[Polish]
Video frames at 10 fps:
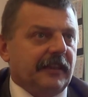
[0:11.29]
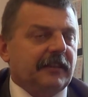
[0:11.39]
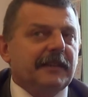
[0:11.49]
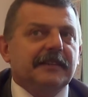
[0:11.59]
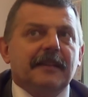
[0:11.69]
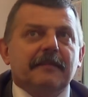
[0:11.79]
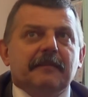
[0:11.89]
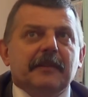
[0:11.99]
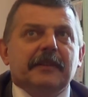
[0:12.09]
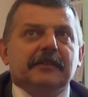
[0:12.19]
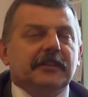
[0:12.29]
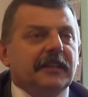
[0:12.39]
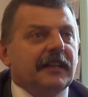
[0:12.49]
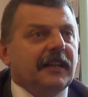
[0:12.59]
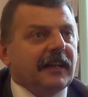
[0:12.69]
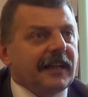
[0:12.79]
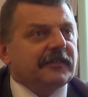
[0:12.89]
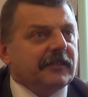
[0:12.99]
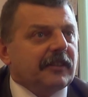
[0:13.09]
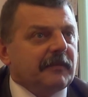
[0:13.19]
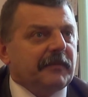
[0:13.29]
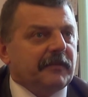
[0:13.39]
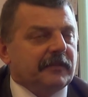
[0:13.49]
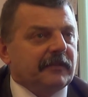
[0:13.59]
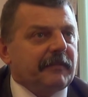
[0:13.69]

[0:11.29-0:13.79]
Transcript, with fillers: Natomiast ja bym jeszcze raz do tego powrócił.